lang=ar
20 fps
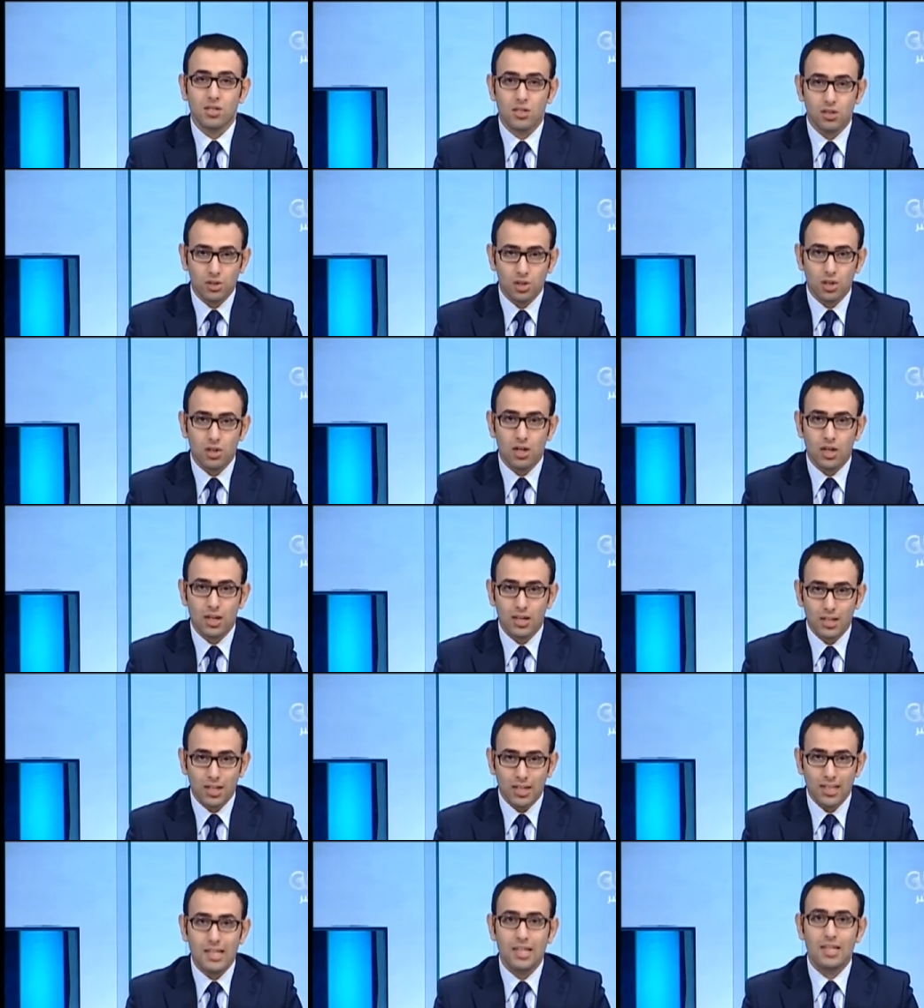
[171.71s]
الاداره
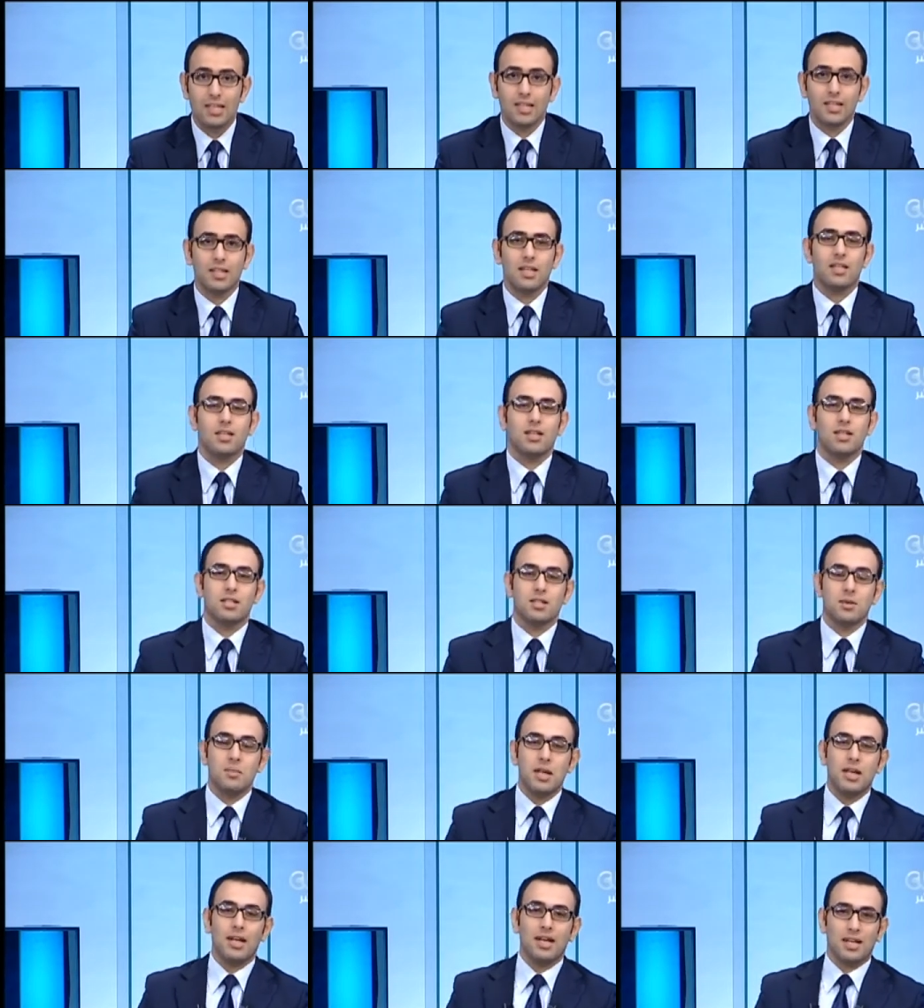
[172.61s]
الجديد لنادي
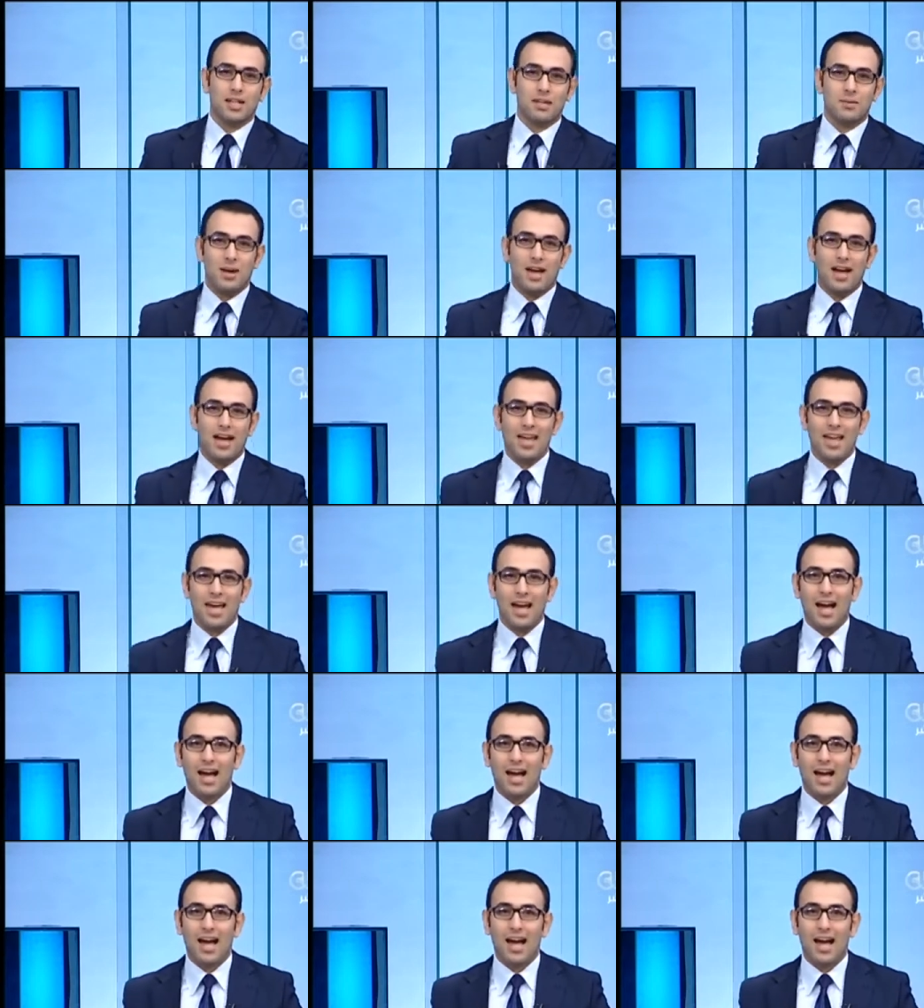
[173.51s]
الزمالك انا معايا